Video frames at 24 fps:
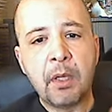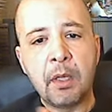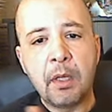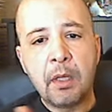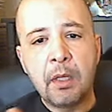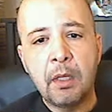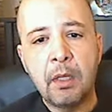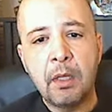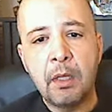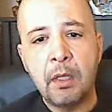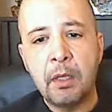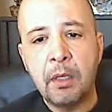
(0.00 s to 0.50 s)

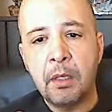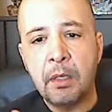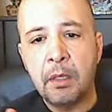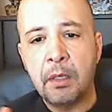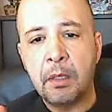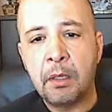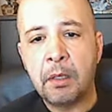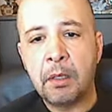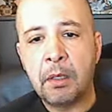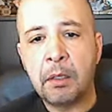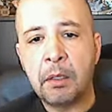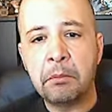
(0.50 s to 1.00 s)

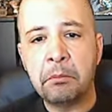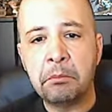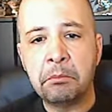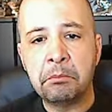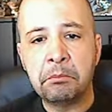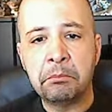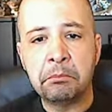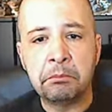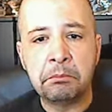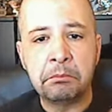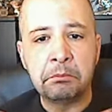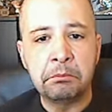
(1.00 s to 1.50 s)
E,
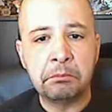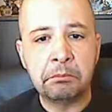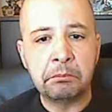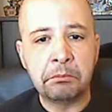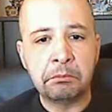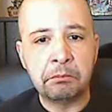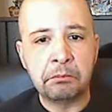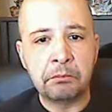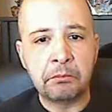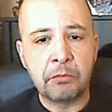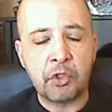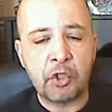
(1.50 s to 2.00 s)

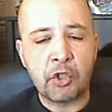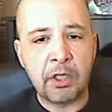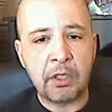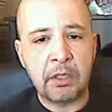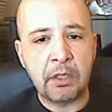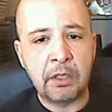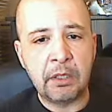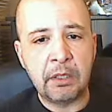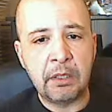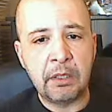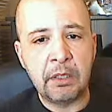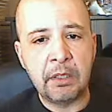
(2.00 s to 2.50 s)
ehm, c'è
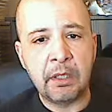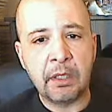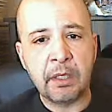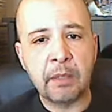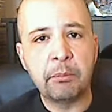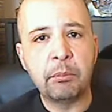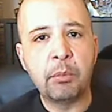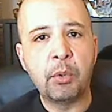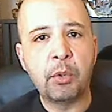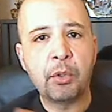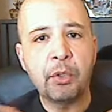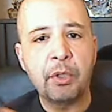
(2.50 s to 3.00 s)
da dire che
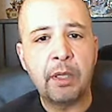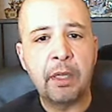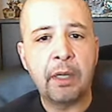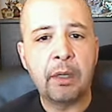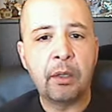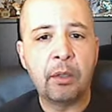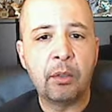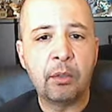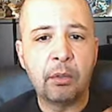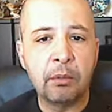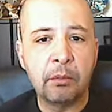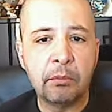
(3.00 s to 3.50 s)

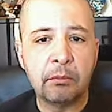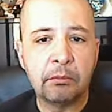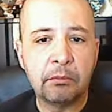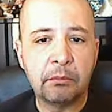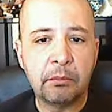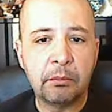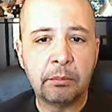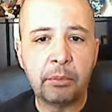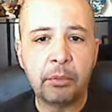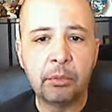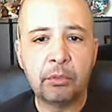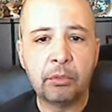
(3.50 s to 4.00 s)
Borriello
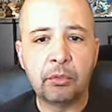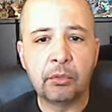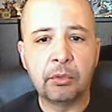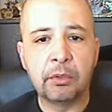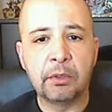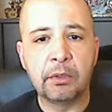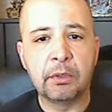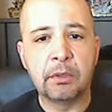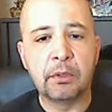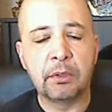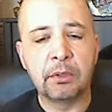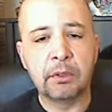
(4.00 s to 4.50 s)

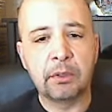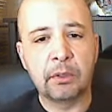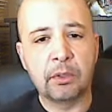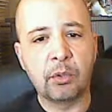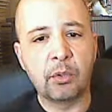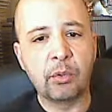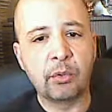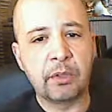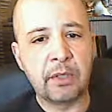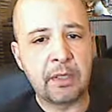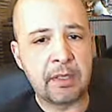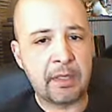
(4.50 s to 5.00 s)
appunto
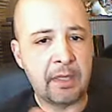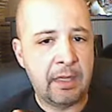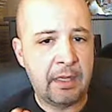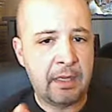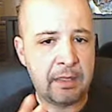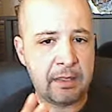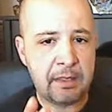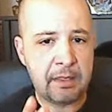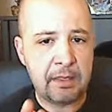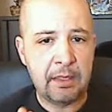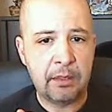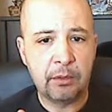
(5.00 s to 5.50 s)
era
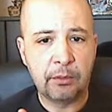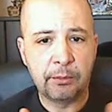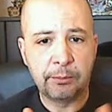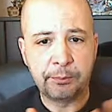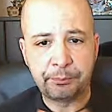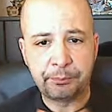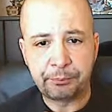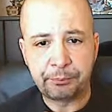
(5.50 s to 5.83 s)
stato